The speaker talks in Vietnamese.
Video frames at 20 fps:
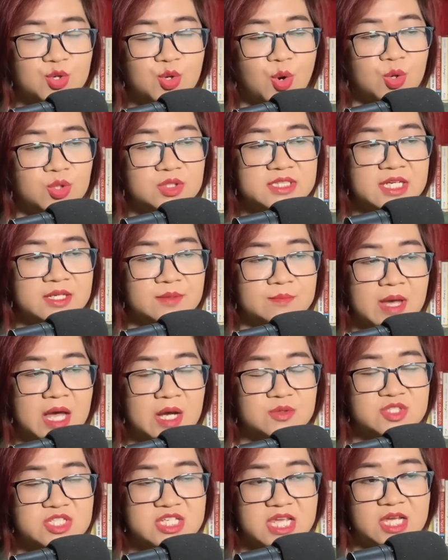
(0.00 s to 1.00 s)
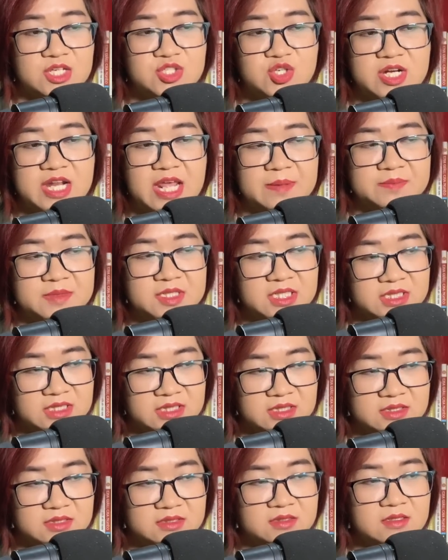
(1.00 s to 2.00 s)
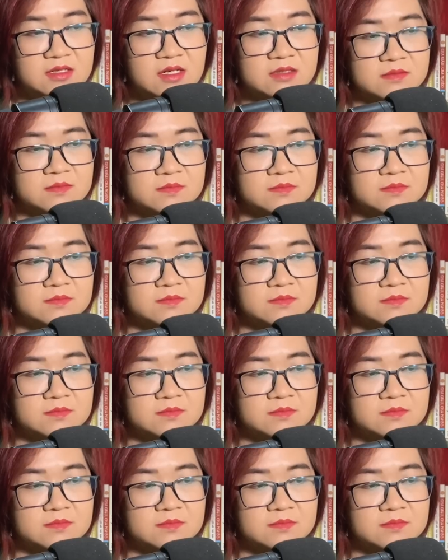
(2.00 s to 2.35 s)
cố tình bao che cho đám người tử tước.